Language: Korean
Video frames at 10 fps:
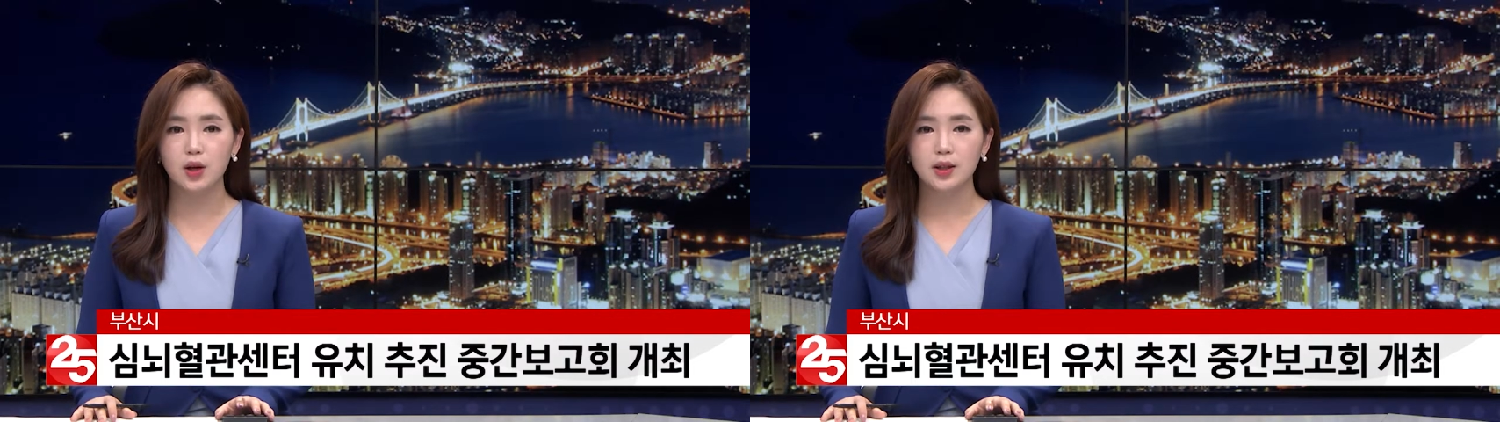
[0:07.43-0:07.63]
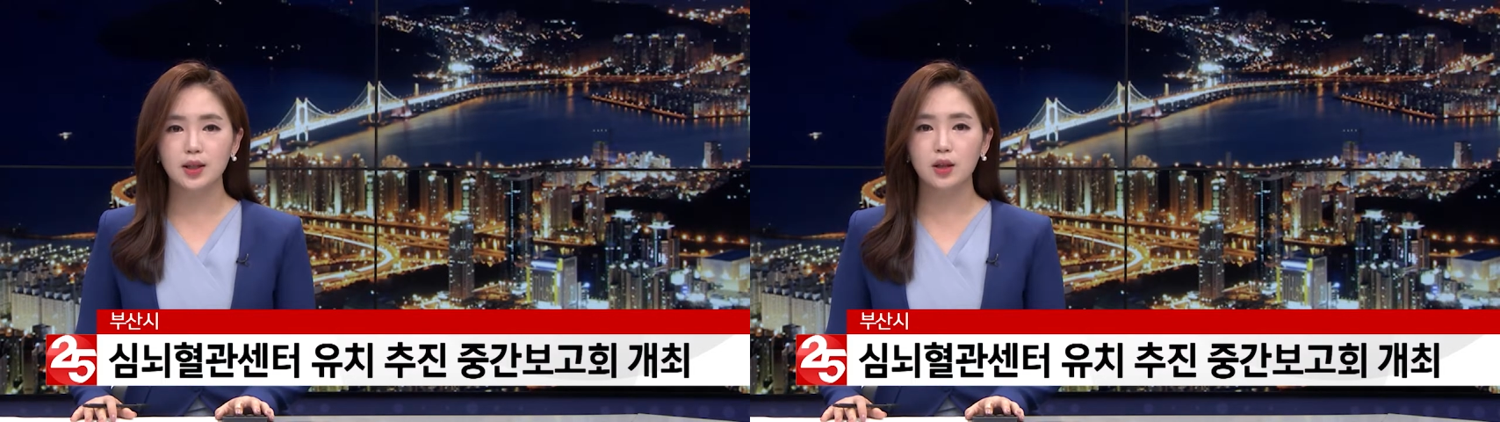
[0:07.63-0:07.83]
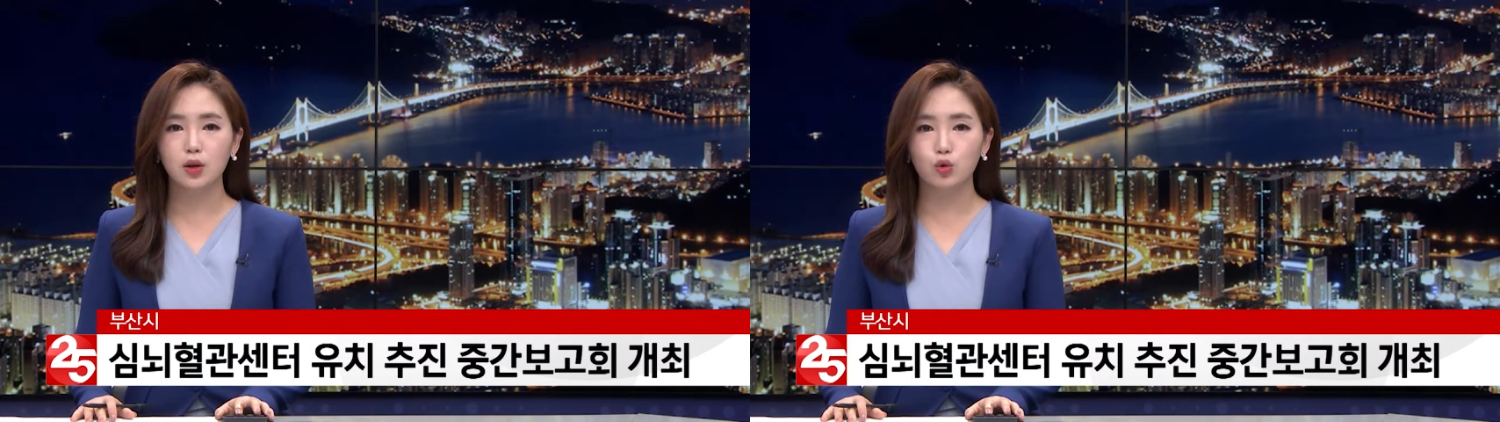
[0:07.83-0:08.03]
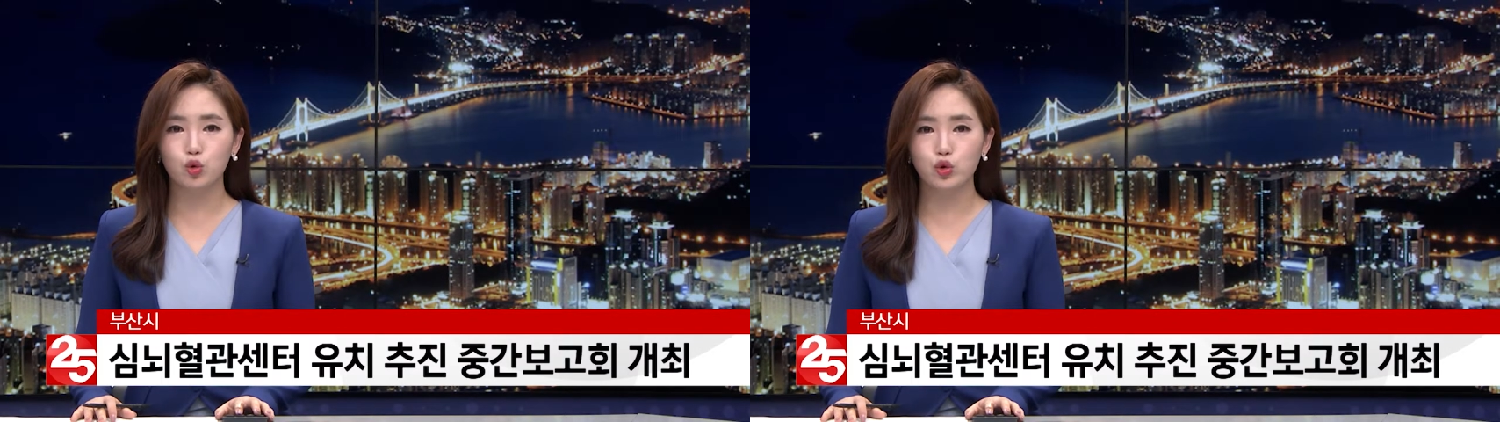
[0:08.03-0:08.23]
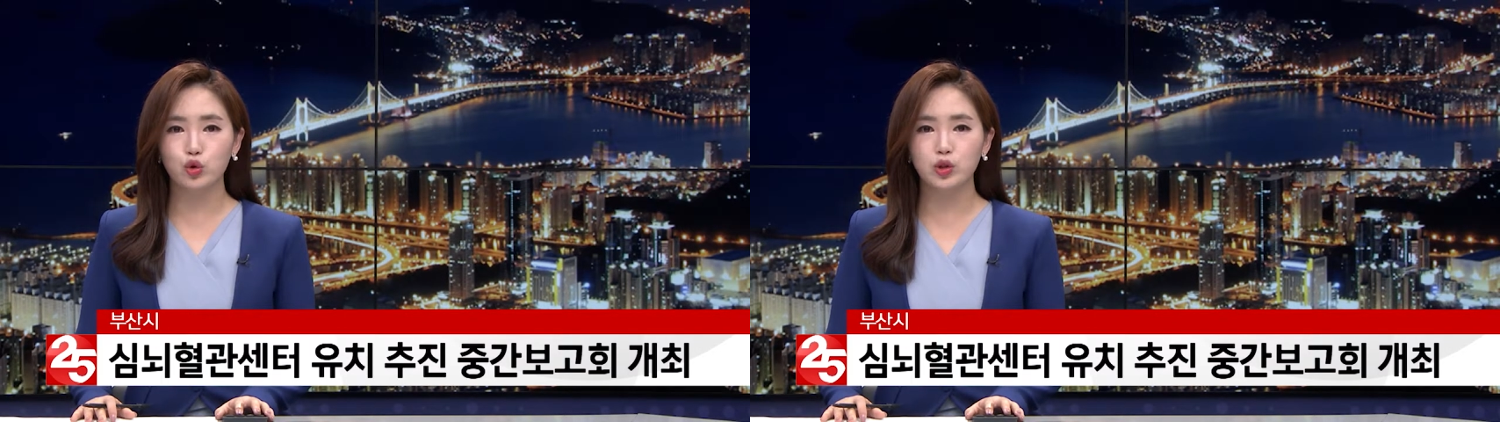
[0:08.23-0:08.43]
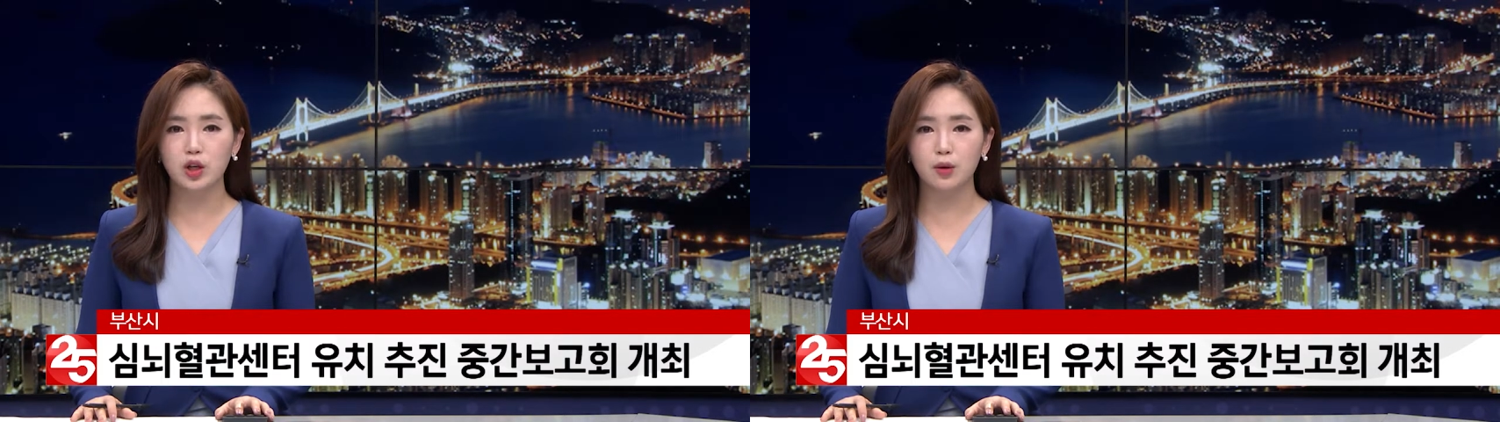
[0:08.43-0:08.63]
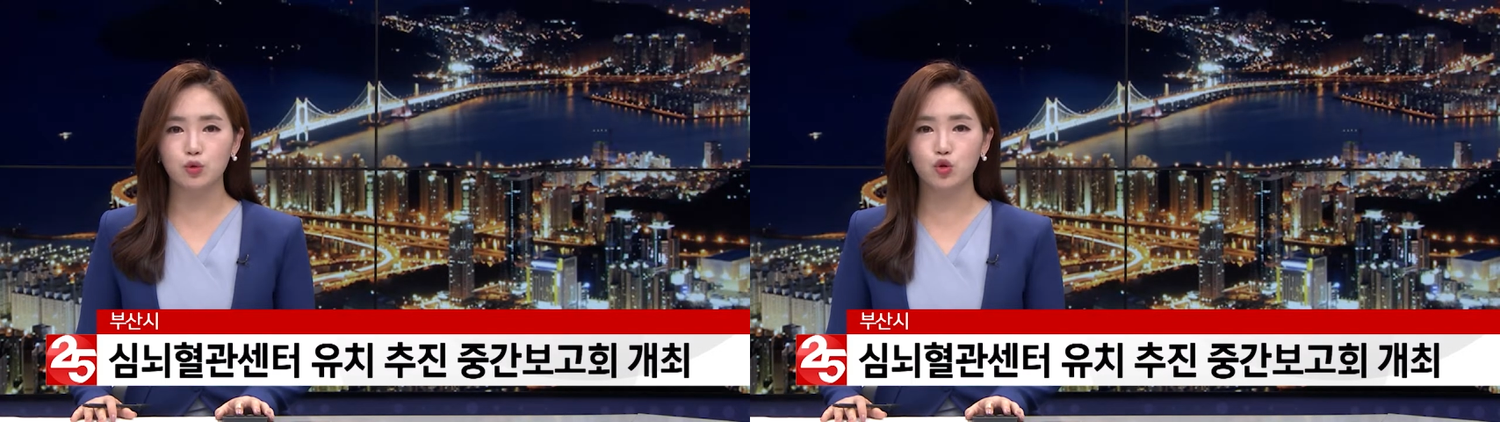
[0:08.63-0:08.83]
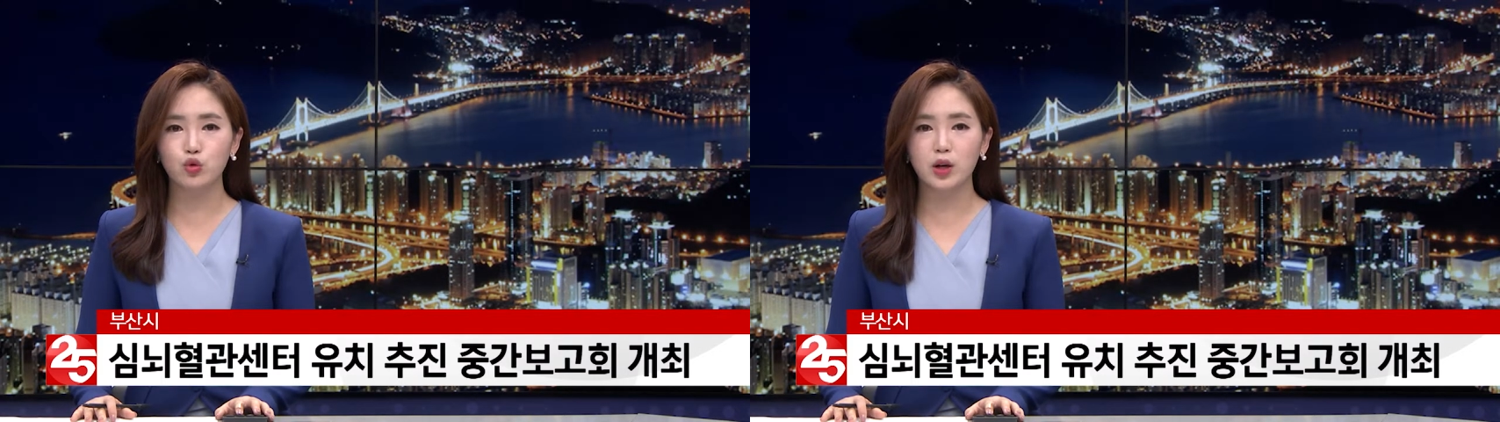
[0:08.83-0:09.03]
센터 구축 사업
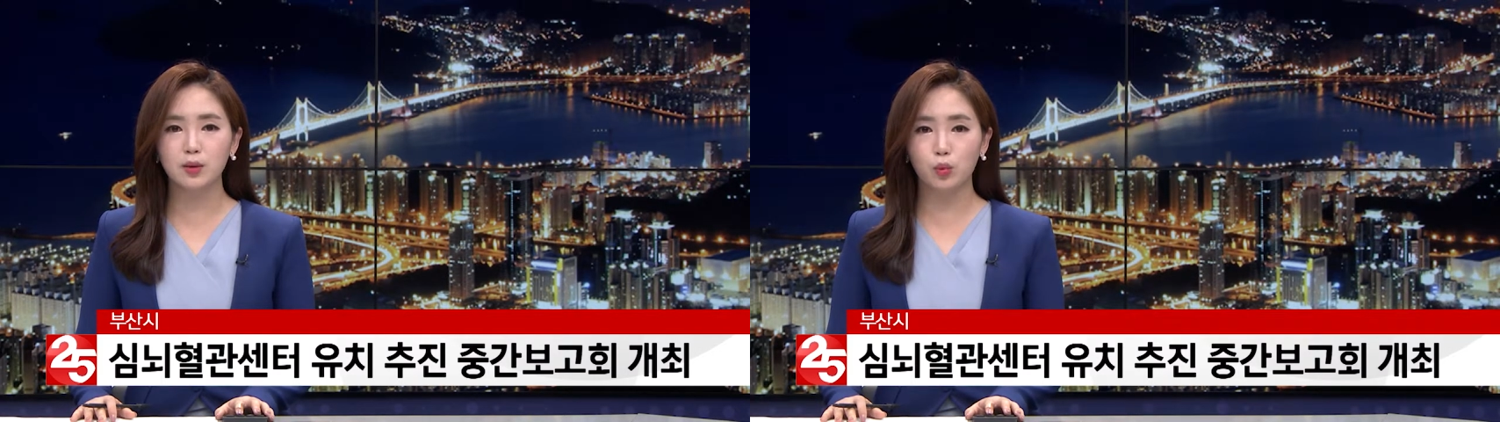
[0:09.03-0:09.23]
중간